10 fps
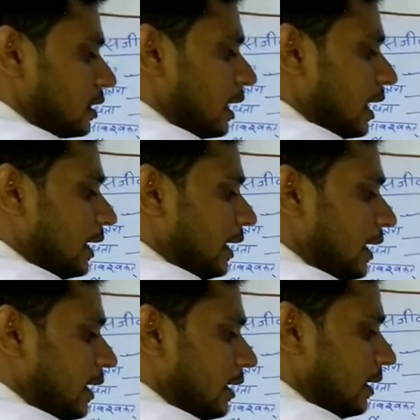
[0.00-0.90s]
कान
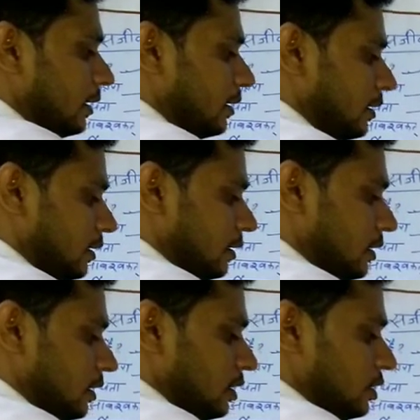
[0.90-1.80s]
है
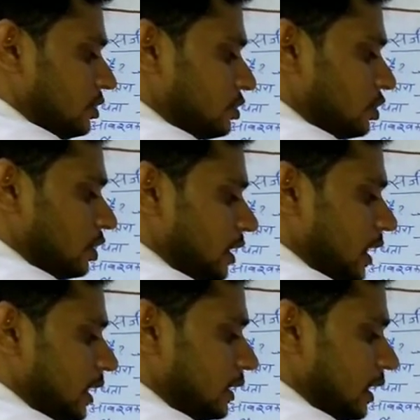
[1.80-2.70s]

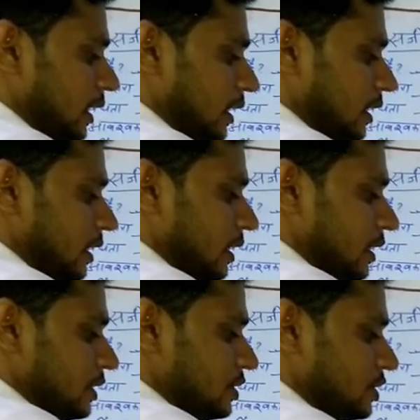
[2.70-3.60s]
चौथा आता है
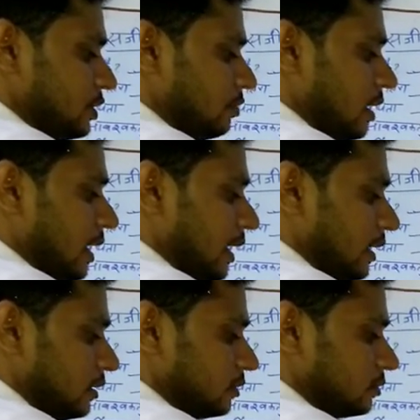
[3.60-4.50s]
जीवा है